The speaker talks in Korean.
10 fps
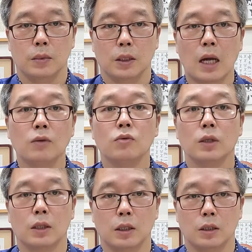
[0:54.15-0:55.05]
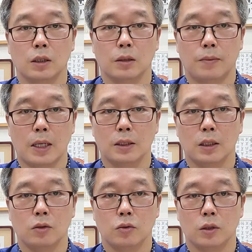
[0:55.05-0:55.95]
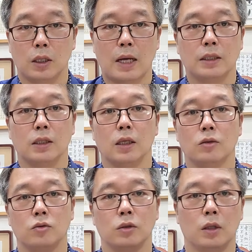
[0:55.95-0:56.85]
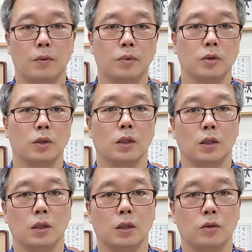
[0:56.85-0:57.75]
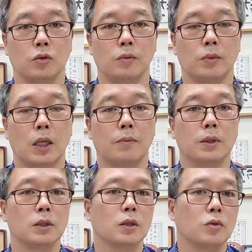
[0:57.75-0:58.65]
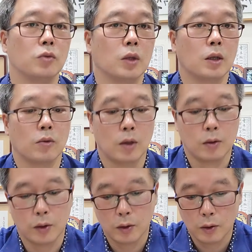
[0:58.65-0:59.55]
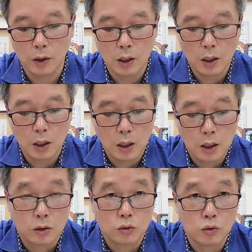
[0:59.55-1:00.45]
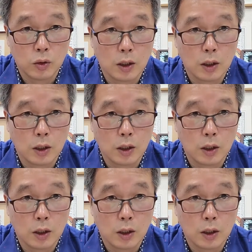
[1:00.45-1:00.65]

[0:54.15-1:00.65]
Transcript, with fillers: 탈구가 되는 것을 방지해주는, 안정해주는 대표적인 근육입니다. 무슨 근육이라고 하고요. 중요한